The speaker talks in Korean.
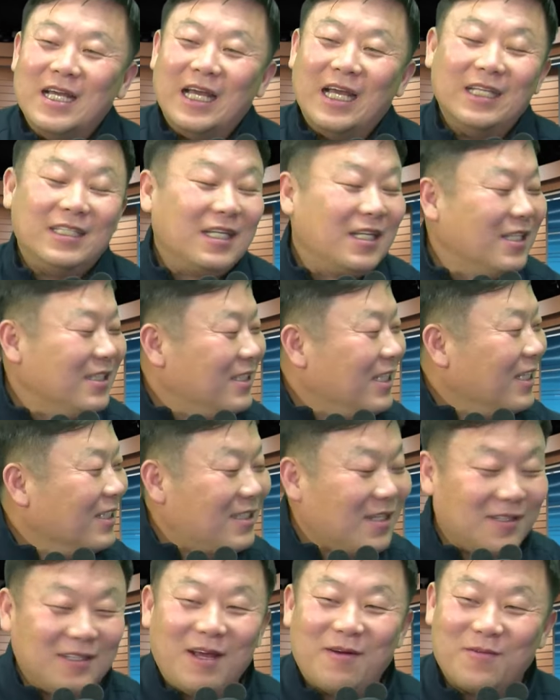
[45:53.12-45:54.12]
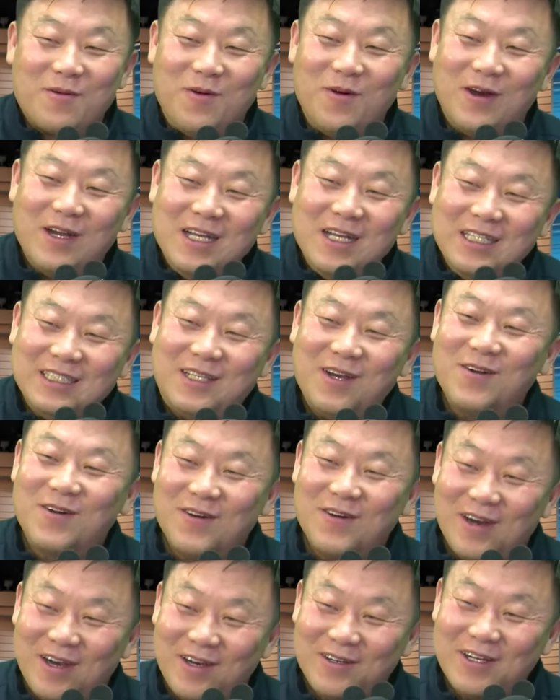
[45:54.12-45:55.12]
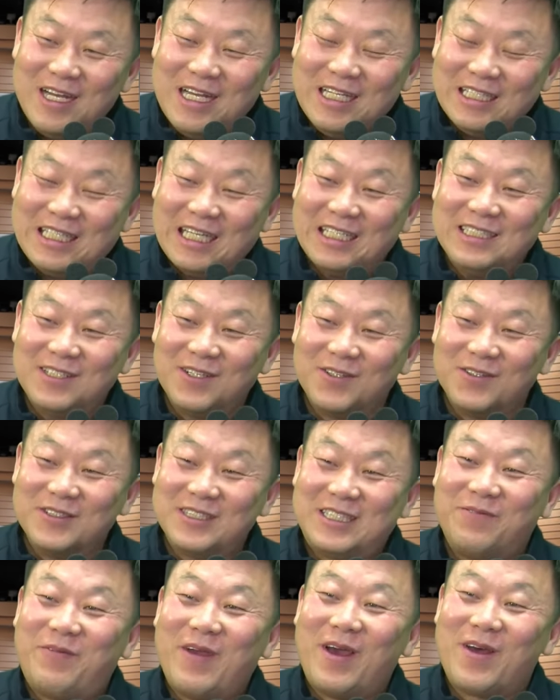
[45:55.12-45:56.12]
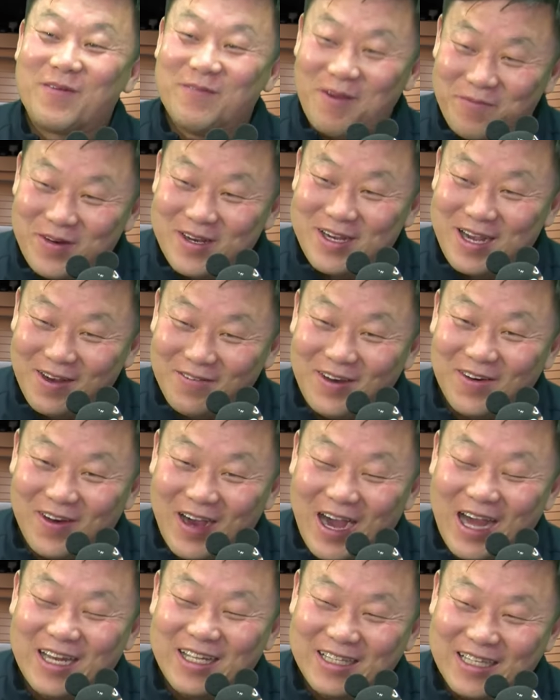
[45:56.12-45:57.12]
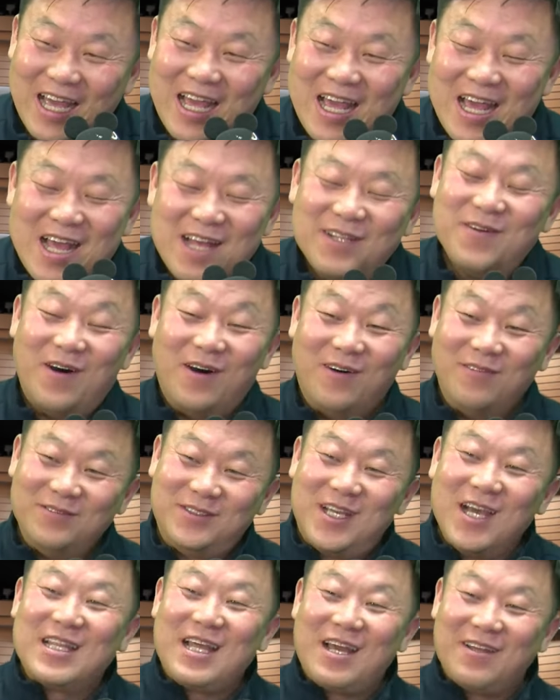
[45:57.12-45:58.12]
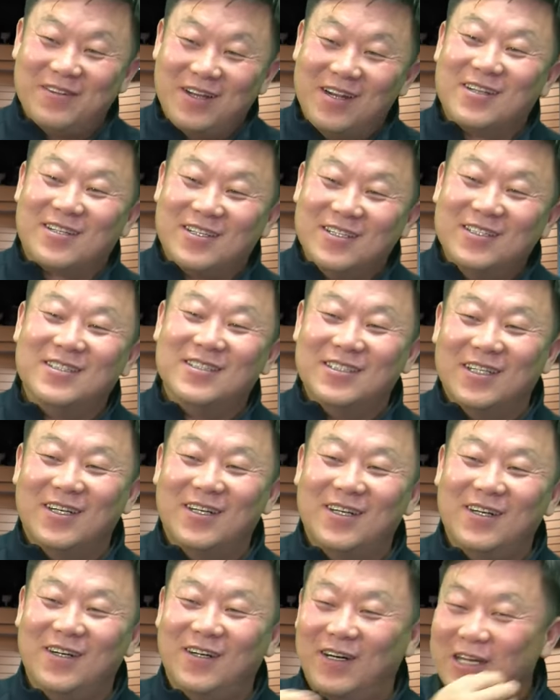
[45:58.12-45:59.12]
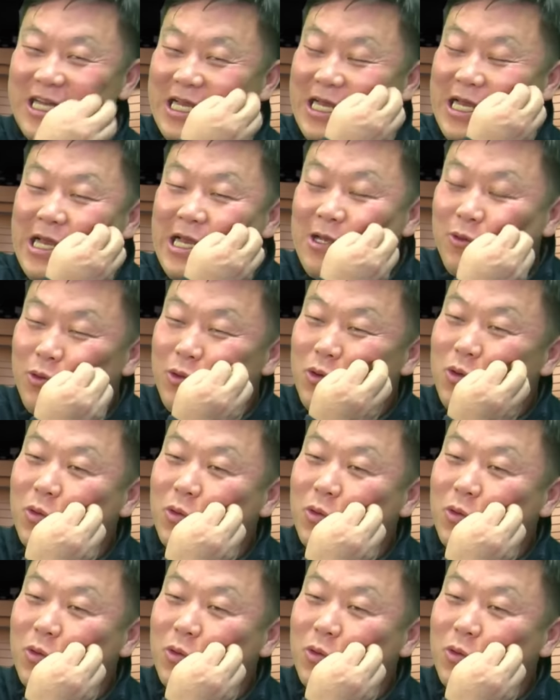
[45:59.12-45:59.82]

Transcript: 예전에 이제 성남공 서울공항으로 저도 집회하러 몇 번 가봤고 아는데 참 엄청나게 넓거든요. 그리고